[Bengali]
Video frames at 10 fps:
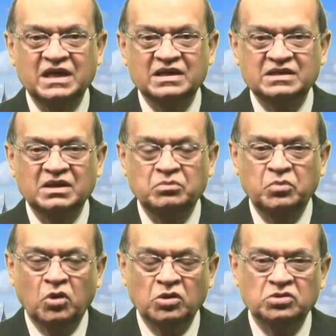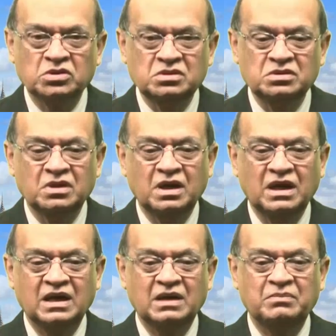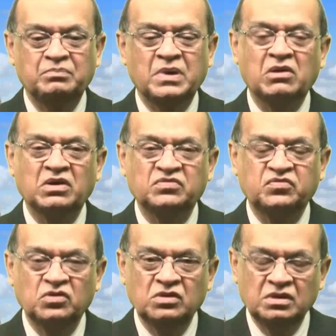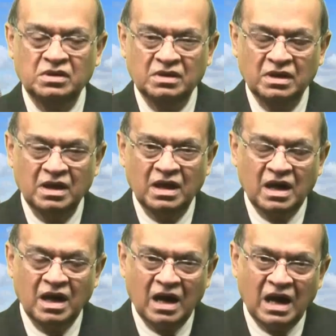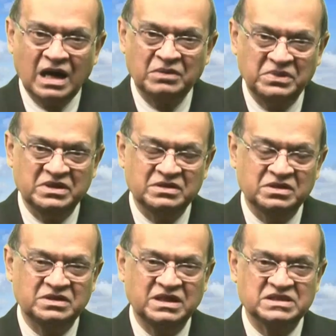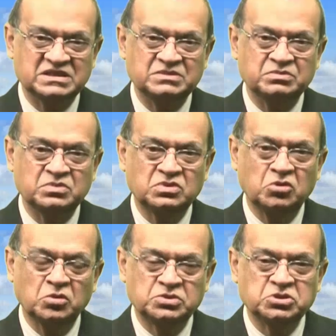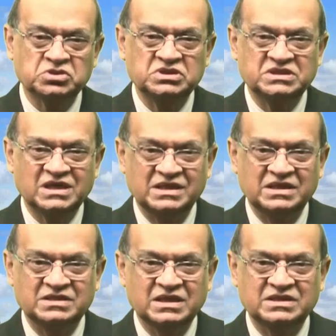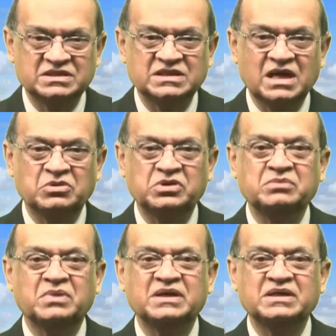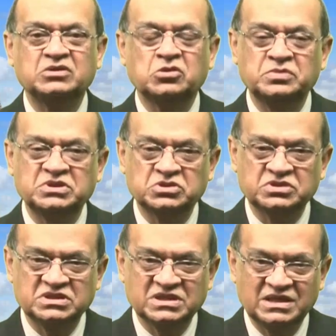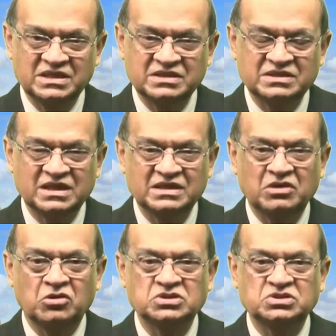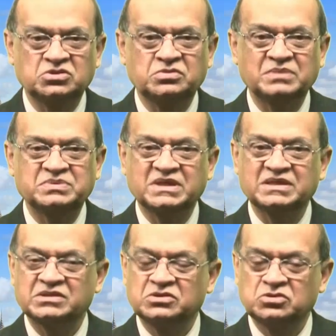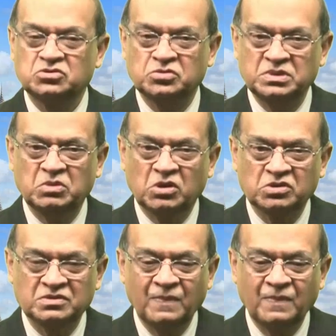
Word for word: একটা বড় পাওয়ারফুল আর্মি দেশ খুব শক্তিশালী তাদের সামরিক বাহিনী খুবই শক্তিশালী তাদের অস্ত্র ব্যবসায় খুবই বড়